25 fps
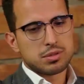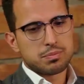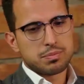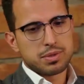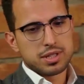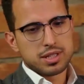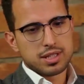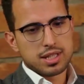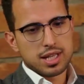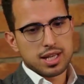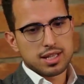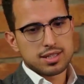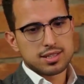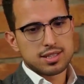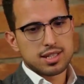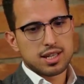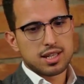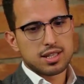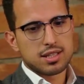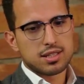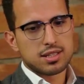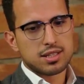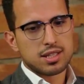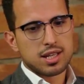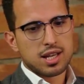Ich bin
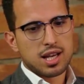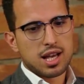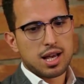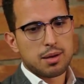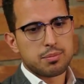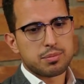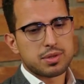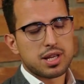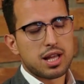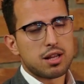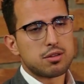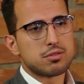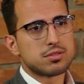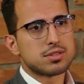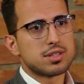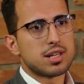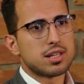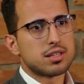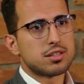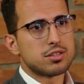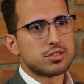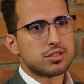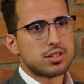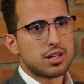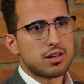derzeit
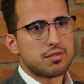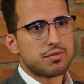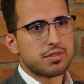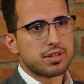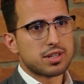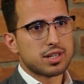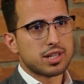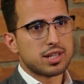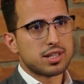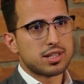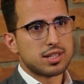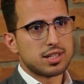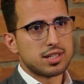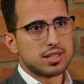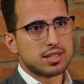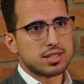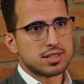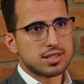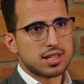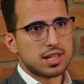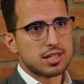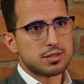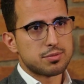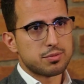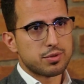Abteilungsleiter Stellvertreter in
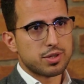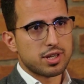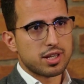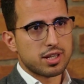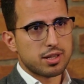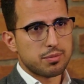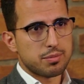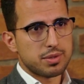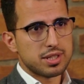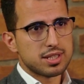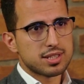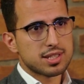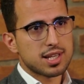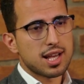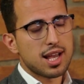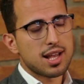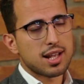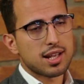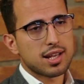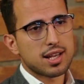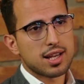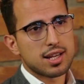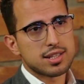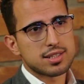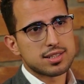der Salzburger
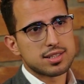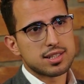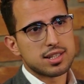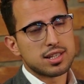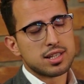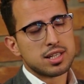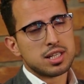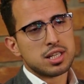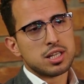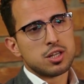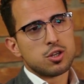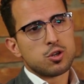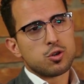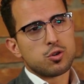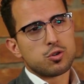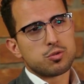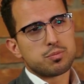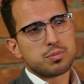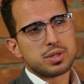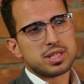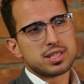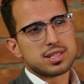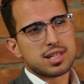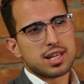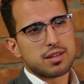Gebietskrankenkasse
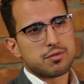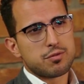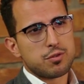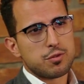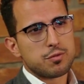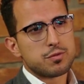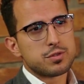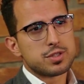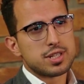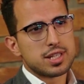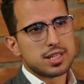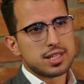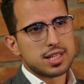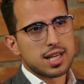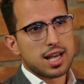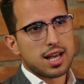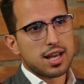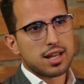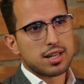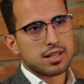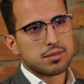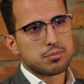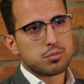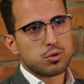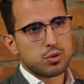und bin seit 15
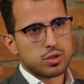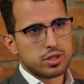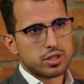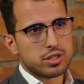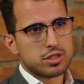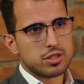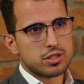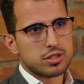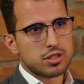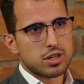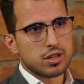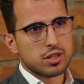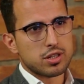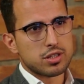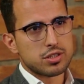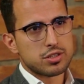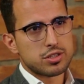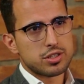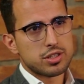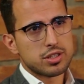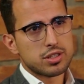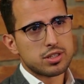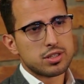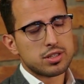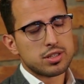Jahren politisch
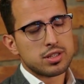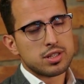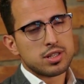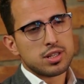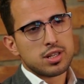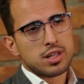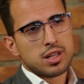engagiert.